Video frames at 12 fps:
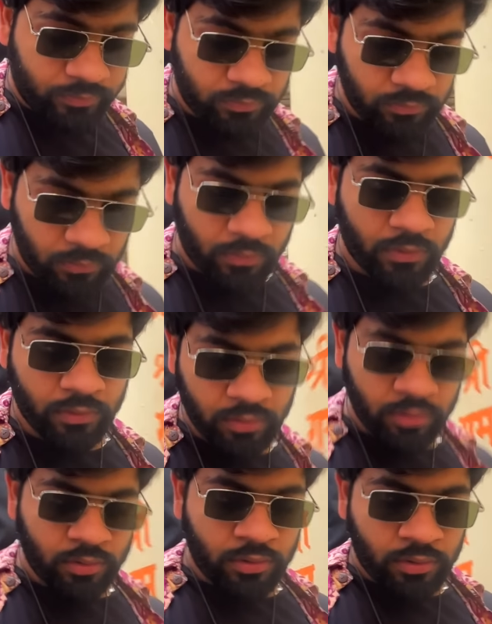बहुत अच्छा
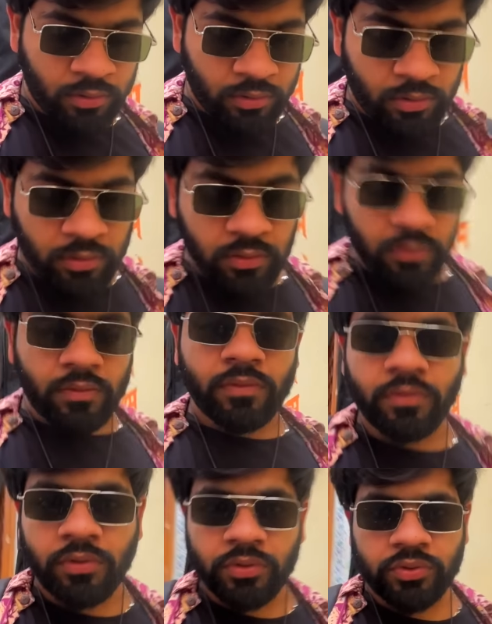
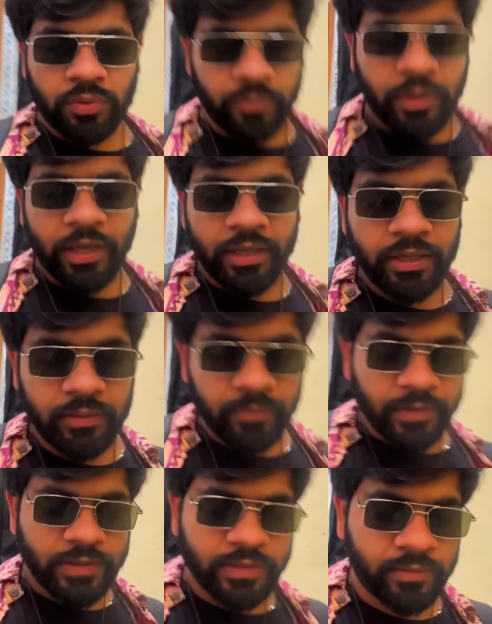दोस्तों मैं ही
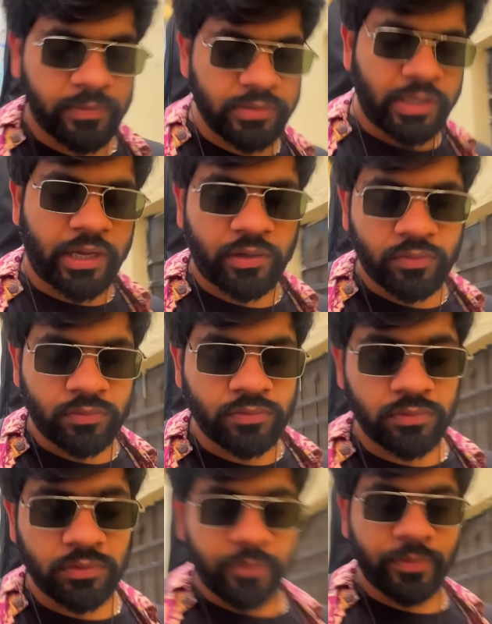इनमें से समझदार हूँ
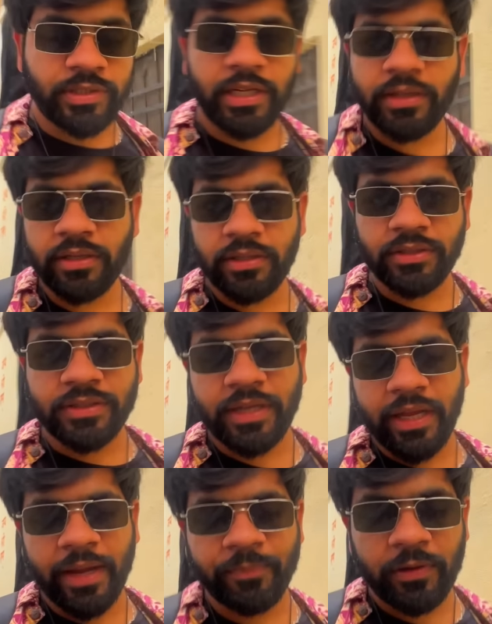अभी
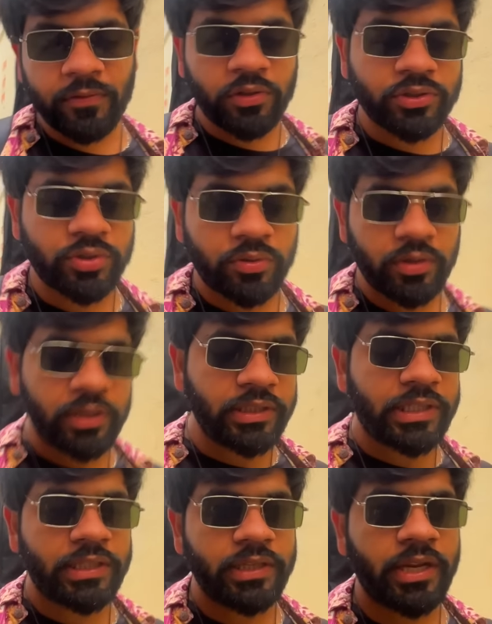इसने एप्पल वॉच छोड़ दी
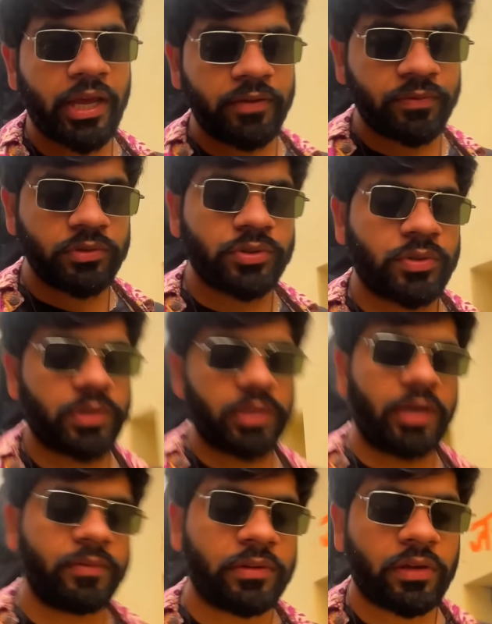जो ने आईफोन छोड़
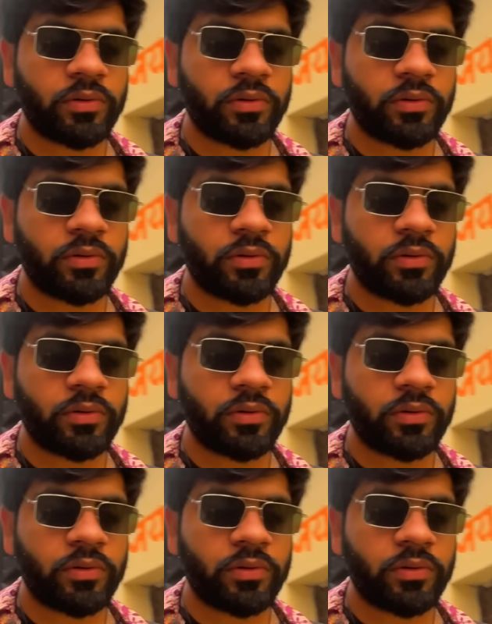दिया बताओ